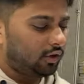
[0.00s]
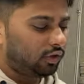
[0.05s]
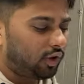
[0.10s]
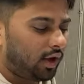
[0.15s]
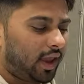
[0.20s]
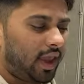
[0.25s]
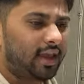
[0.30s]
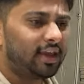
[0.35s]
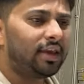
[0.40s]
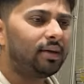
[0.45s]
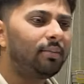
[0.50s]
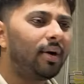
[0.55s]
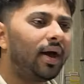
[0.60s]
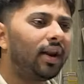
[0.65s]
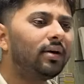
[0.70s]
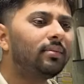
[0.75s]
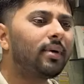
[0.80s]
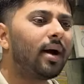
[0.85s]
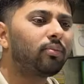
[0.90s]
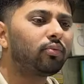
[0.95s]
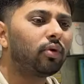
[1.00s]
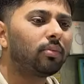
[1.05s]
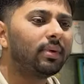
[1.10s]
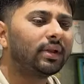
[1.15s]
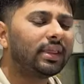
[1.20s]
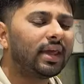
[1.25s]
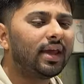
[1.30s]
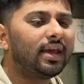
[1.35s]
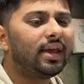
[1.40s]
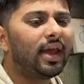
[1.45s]
तो एक ही बार हम आपको
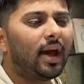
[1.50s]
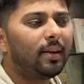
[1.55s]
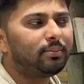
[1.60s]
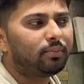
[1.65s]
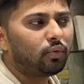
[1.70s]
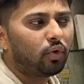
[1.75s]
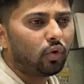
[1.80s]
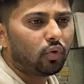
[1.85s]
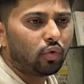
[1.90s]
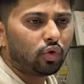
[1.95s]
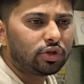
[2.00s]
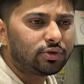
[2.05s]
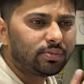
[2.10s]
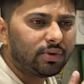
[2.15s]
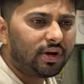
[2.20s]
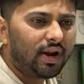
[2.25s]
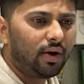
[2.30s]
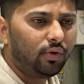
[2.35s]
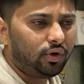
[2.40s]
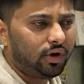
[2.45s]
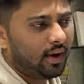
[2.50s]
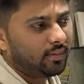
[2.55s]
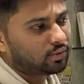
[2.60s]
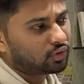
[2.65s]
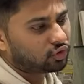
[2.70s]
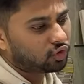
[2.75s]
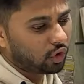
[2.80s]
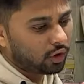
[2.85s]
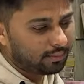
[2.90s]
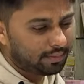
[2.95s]
बताएंगे आपको कुछ भी डाउट है आप
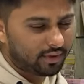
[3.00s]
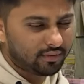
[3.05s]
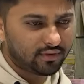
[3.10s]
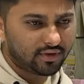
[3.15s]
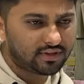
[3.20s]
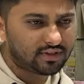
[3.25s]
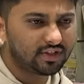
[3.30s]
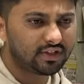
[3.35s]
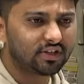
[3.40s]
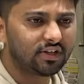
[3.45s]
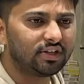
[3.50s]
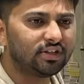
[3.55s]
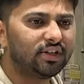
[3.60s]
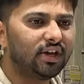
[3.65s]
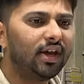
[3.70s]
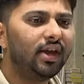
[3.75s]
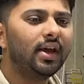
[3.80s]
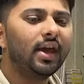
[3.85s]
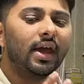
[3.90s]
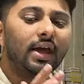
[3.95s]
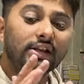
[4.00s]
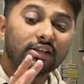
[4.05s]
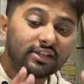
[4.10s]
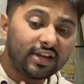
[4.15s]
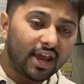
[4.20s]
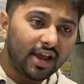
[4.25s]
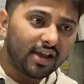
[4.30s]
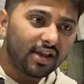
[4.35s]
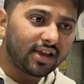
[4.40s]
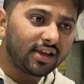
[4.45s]
स्टोर पे विजिट कीजिए
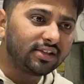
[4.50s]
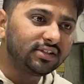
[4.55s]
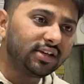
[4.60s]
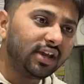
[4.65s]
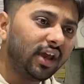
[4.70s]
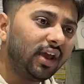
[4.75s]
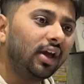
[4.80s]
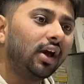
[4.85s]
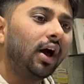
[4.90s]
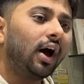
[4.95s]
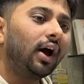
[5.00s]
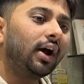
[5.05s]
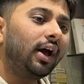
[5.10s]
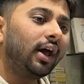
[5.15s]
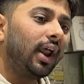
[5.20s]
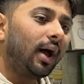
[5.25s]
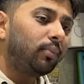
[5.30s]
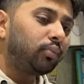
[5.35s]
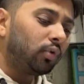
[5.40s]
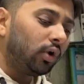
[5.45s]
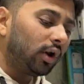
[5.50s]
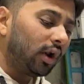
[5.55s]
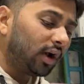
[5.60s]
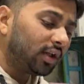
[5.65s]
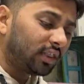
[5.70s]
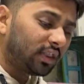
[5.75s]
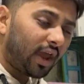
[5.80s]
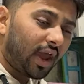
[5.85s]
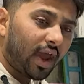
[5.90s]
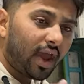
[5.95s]
चेक कीजिए अगर आपको
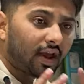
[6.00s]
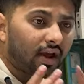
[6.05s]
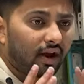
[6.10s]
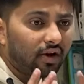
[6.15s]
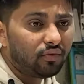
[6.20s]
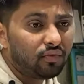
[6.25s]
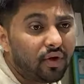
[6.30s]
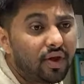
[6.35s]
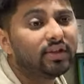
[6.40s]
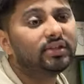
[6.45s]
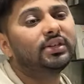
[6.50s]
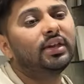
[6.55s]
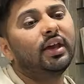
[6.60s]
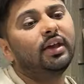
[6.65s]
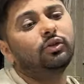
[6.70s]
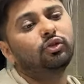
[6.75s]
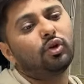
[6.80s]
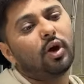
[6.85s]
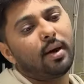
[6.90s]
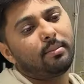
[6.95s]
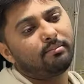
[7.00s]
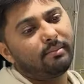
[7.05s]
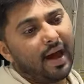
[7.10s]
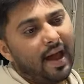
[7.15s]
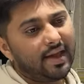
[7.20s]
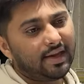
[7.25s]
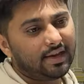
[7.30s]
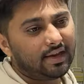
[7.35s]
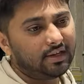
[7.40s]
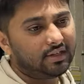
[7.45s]
लगता है कन्वेंस है तो आप
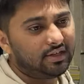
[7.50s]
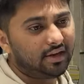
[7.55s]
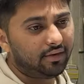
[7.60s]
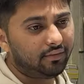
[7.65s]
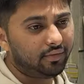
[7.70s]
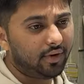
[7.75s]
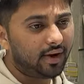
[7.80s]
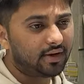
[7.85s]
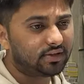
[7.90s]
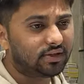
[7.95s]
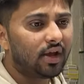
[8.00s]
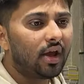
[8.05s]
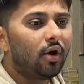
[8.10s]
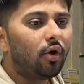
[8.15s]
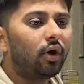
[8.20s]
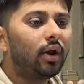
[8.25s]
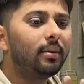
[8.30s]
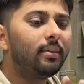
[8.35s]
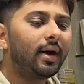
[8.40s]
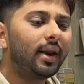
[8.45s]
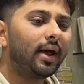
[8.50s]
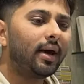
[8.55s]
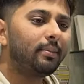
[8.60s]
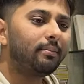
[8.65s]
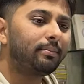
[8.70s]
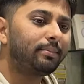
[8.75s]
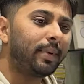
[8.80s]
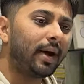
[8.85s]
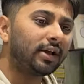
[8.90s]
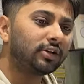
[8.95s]
बाय कीजिए फ्रेंड्स और हमारा
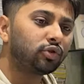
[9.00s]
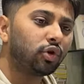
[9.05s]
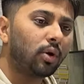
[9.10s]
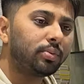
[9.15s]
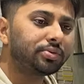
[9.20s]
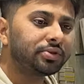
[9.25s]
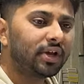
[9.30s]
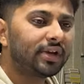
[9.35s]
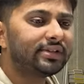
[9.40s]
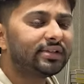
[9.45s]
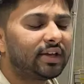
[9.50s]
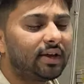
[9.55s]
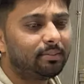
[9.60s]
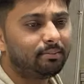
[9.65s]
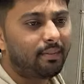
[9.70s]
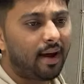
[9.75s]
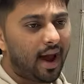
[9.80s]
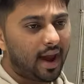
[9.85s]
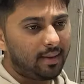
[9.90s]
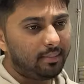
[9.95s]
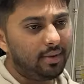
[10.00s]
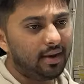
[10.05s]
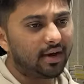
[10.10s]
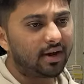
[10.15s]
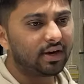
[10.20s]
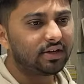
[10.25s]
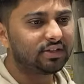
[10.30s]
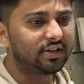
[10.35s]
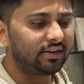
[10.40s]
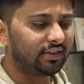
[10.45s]
पास ऑप्शन है बाय भी
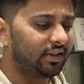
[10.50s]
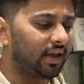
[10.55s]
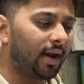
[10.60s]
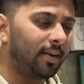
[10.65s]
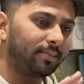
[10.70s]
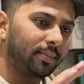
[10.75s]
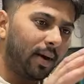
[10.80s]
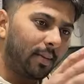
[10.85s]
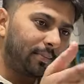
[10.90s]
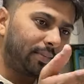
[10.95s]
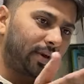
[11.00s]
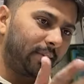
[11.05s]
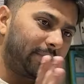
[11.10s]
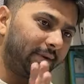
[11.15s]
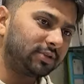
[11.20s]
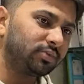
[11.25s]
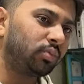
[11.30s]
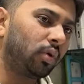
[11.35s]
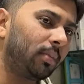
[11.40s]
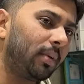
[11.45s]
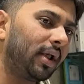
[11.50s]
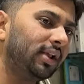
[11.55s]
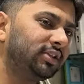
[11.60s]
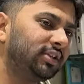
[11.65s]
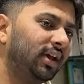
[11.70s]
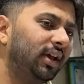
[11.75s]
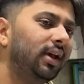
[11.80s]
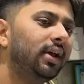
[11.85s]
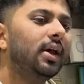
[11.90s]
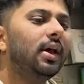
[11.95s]
कर सकते हैं आप आपके पास मोबाइल
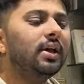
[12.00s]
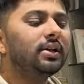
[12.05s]
से